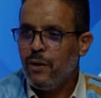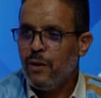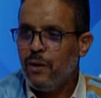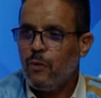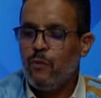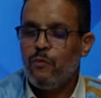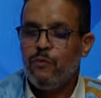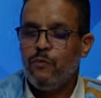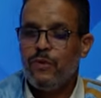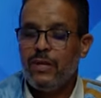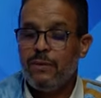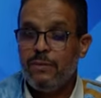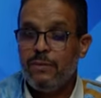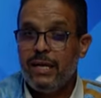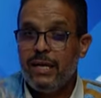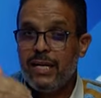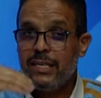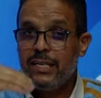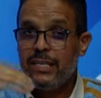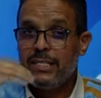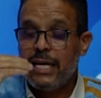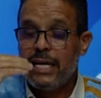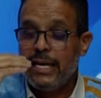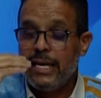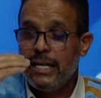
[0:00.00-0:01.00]
وفيه مهن
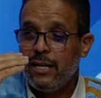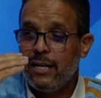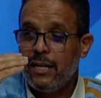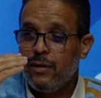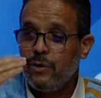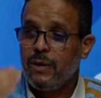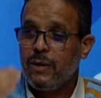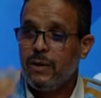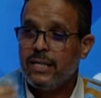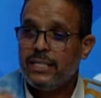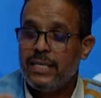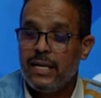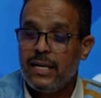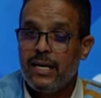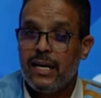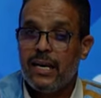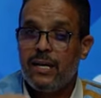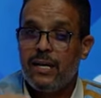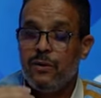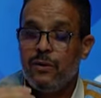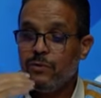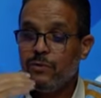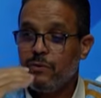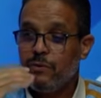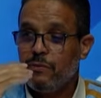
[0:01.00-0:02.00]
جايه اليوم
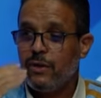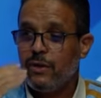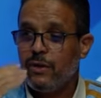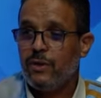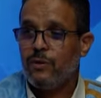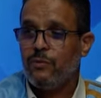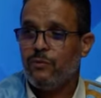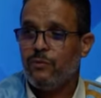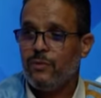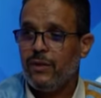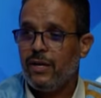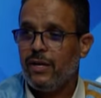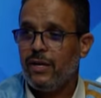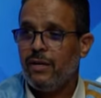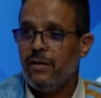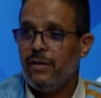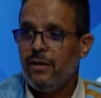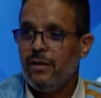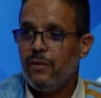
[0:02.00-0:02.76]
يلا نعود نفكروا فيها